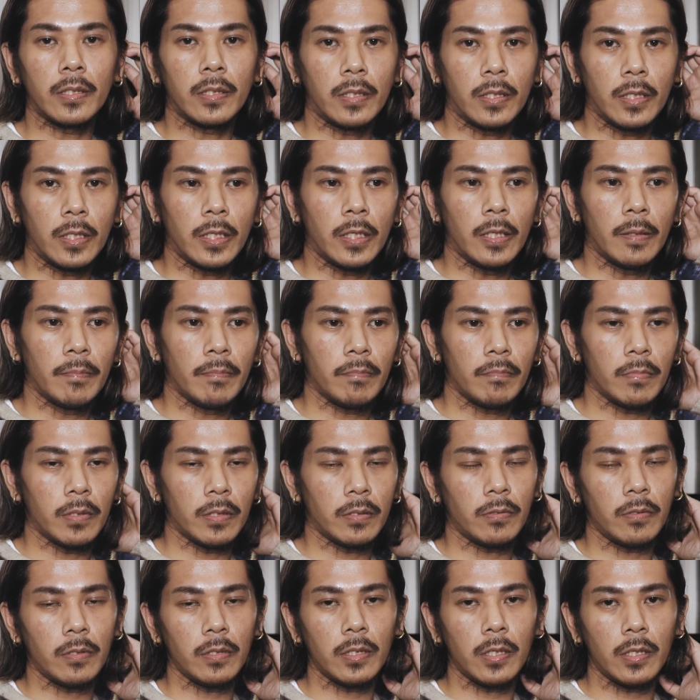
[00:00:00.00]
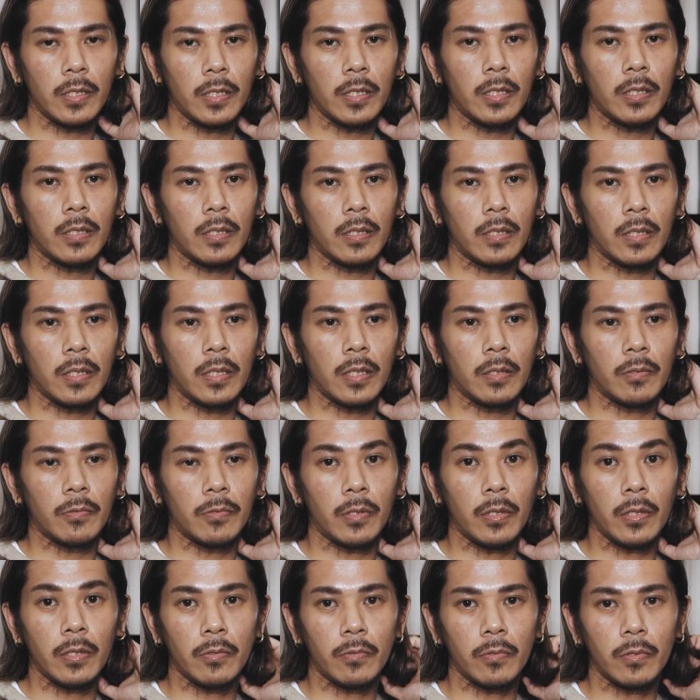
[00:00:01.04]
て、まあ、それでね、えー、これ
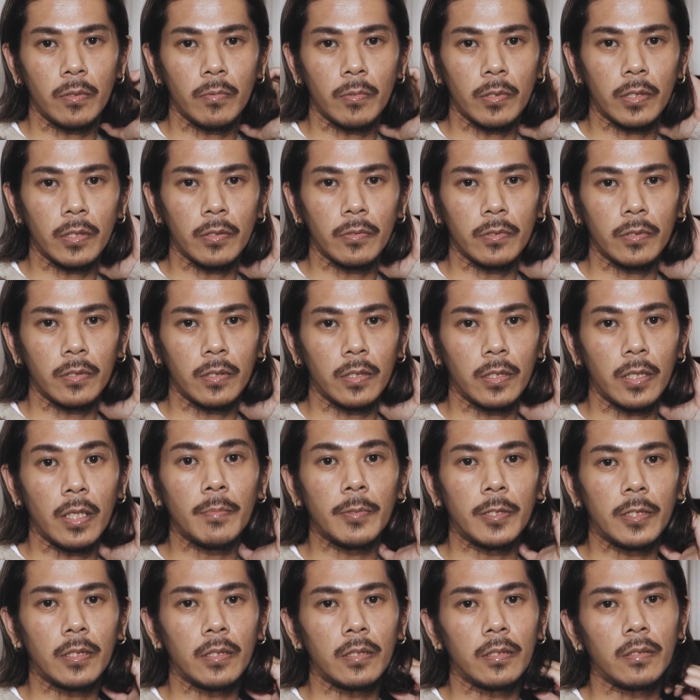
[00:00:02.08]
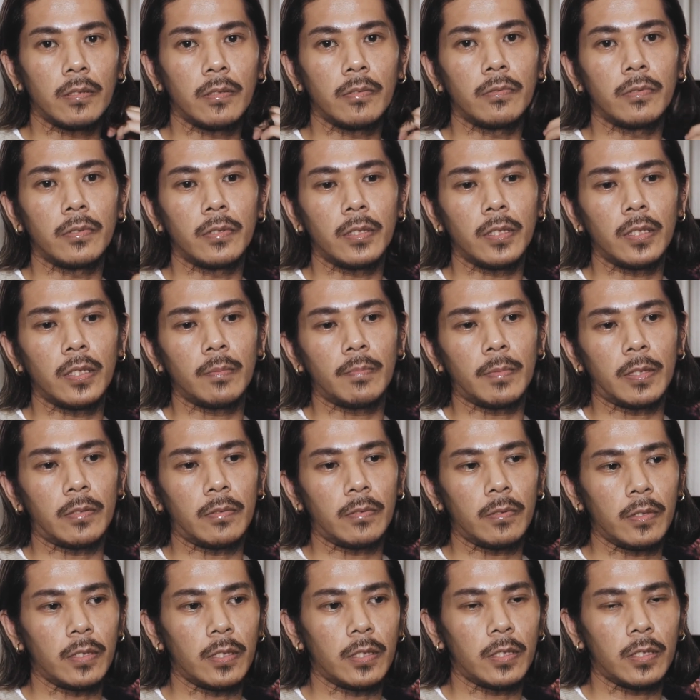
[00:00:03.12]
第2掘ってもらったのっ言ったらナミさんっていうんで、まあ、
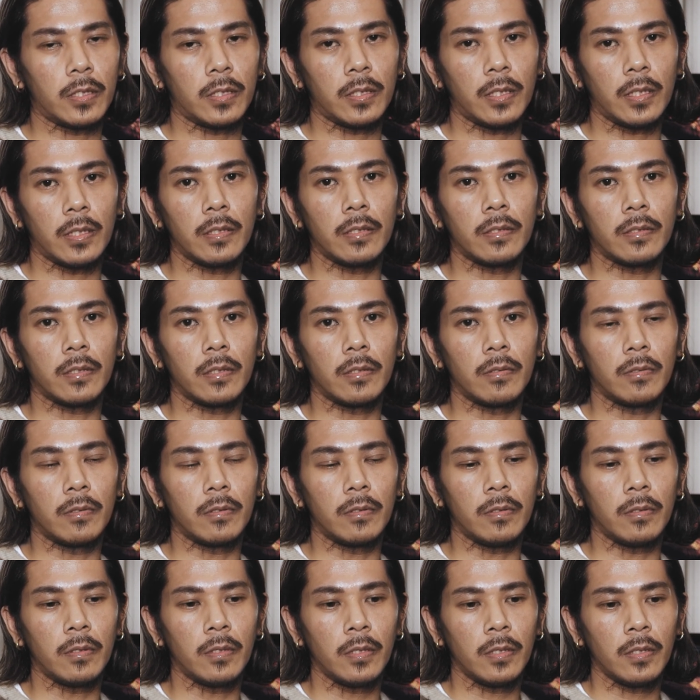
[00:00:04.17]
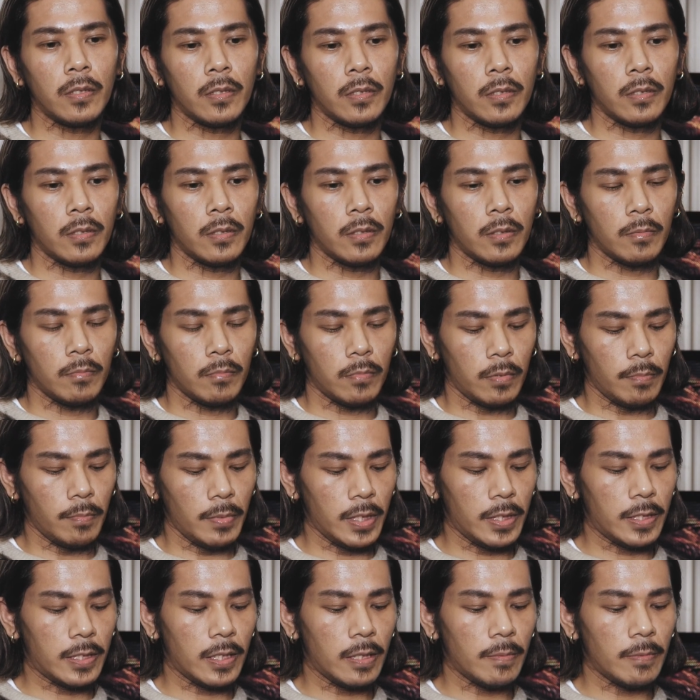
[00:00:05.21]
それで知ったんですけど
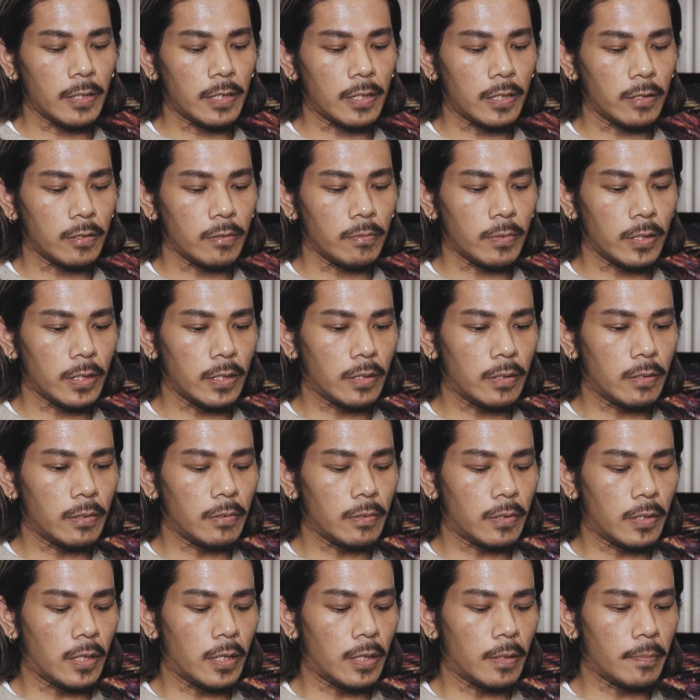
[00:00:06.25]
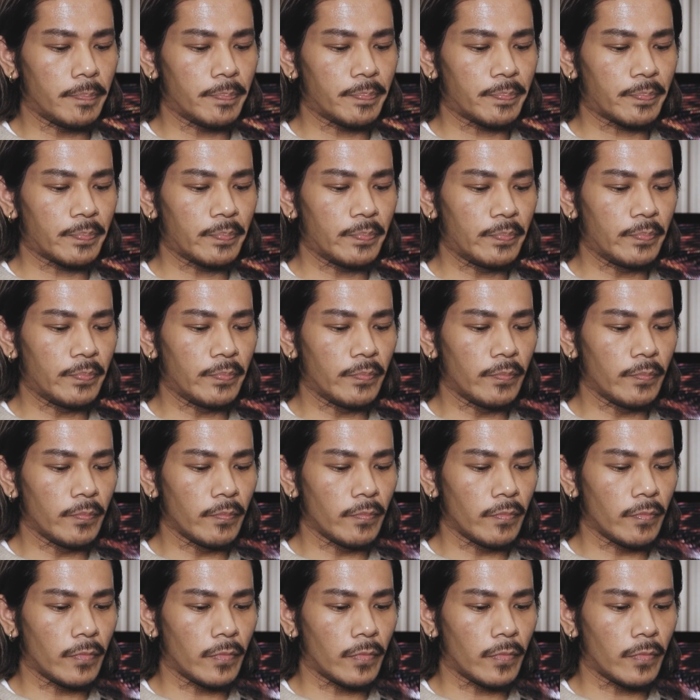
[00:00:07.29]
めちゃめちゃうまいっていうか、うん、